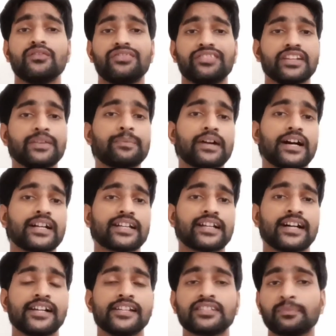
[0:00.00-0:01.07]
फ्लिपकार्ट
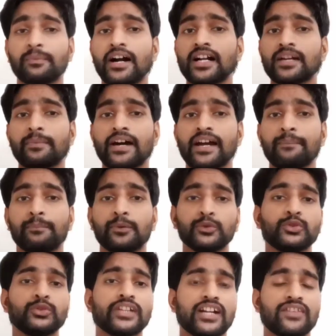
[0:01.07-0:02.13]
का स्मार्ट बाय
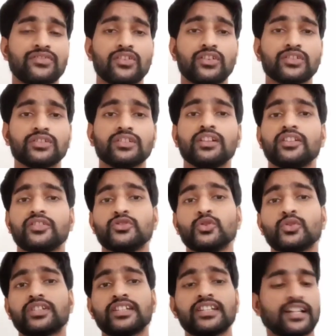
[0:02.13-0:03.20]
ब्लूटूथ हेडफोन
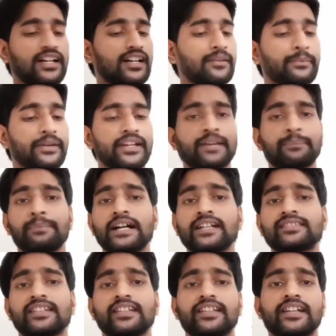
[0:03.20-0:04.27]
जो कि मेरे
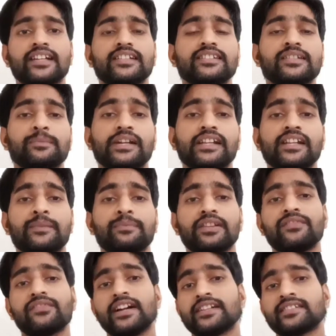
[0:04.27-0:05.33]
पास है देख लीजिए मैंने
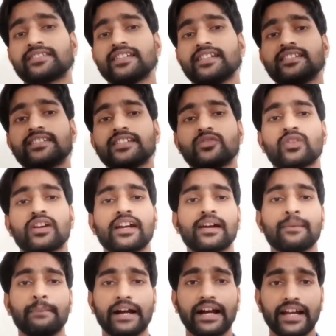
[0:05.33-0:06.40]
फ्लिपकार्ट से इसे जो
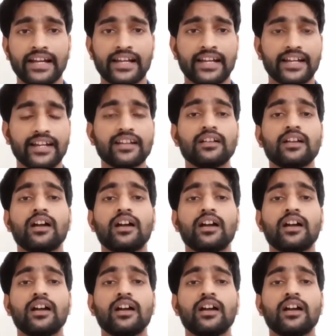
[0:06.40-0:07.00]
है मंगाया है